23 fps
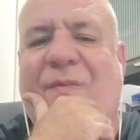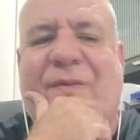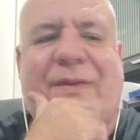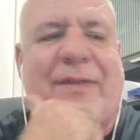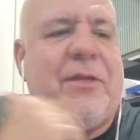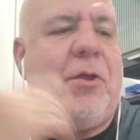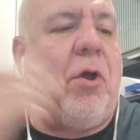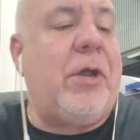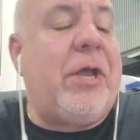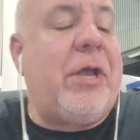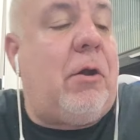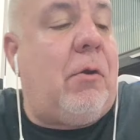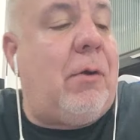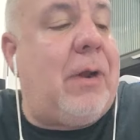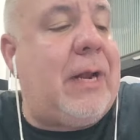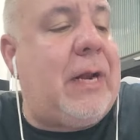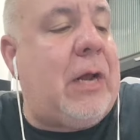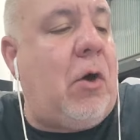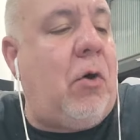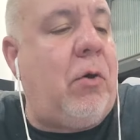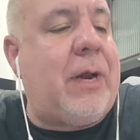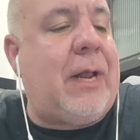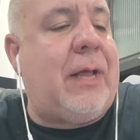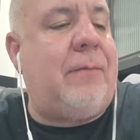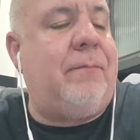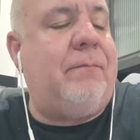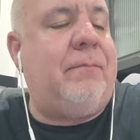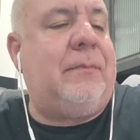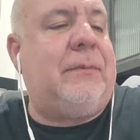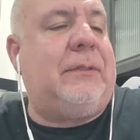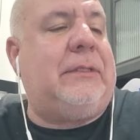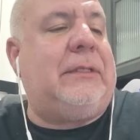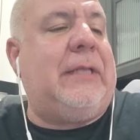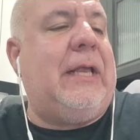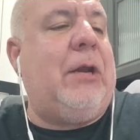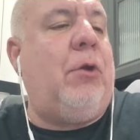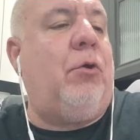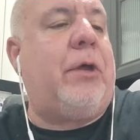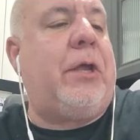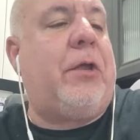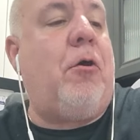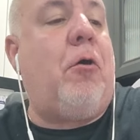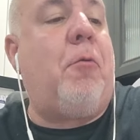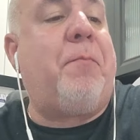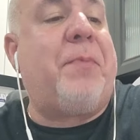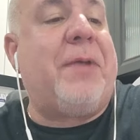Yo quiero hablar ahora de lo
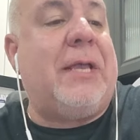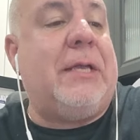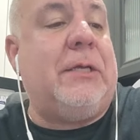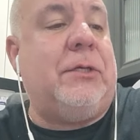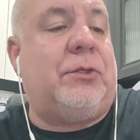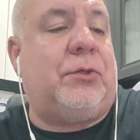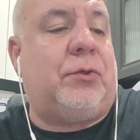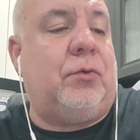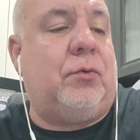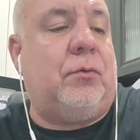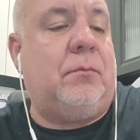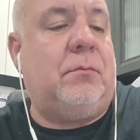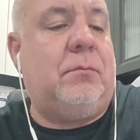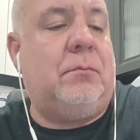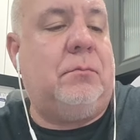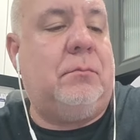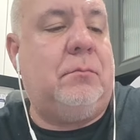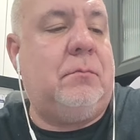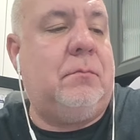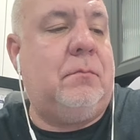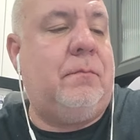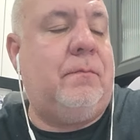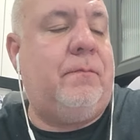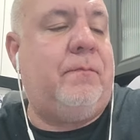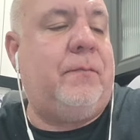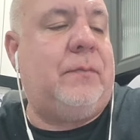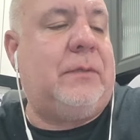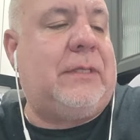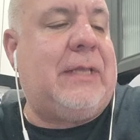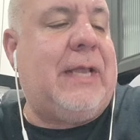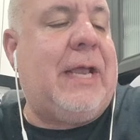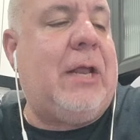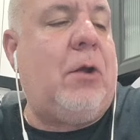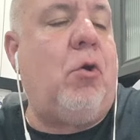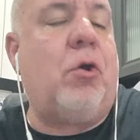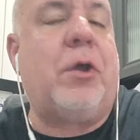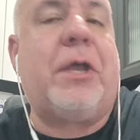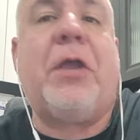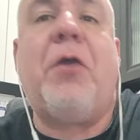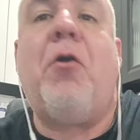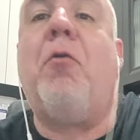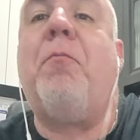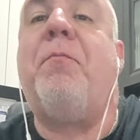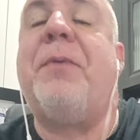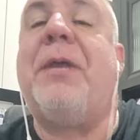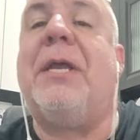que yo pienso, de lo que
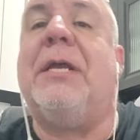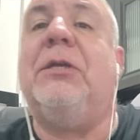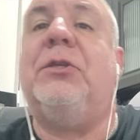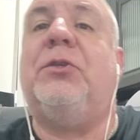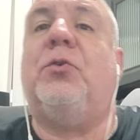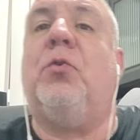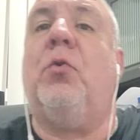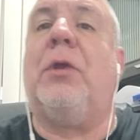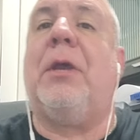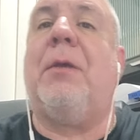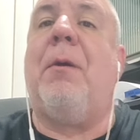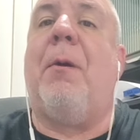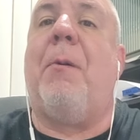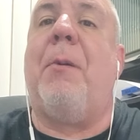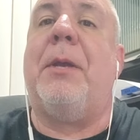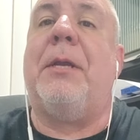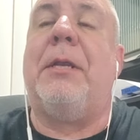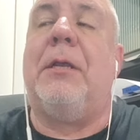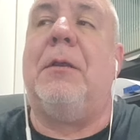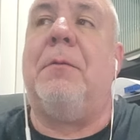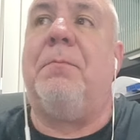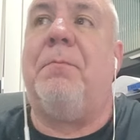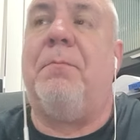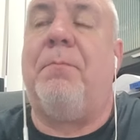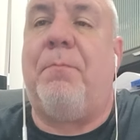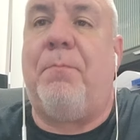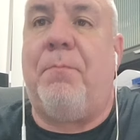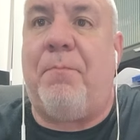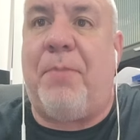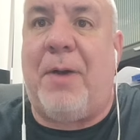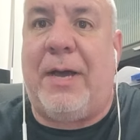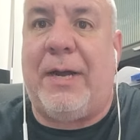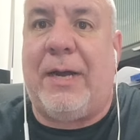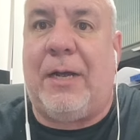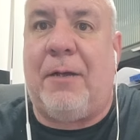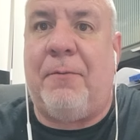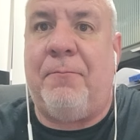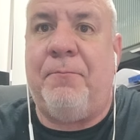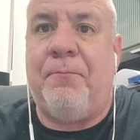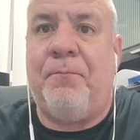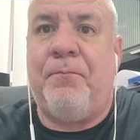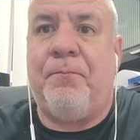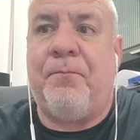yo pienso que va a venir para